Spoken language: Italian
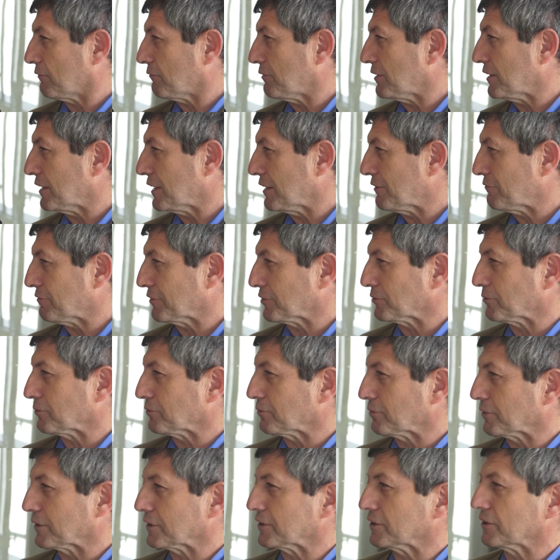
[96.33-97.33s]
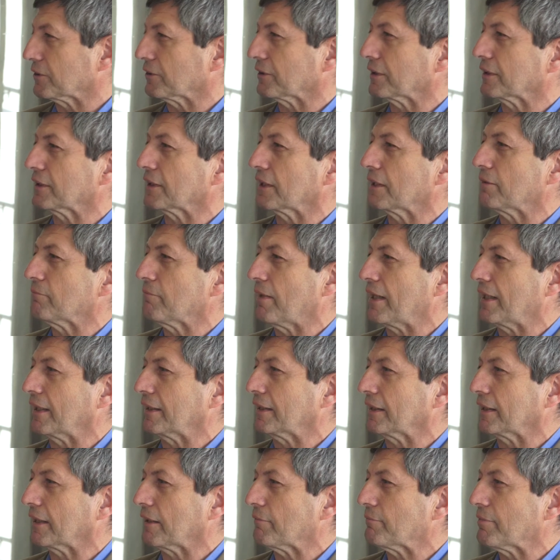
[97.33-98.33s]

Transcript: quindi l'infrastrutturazione telematica,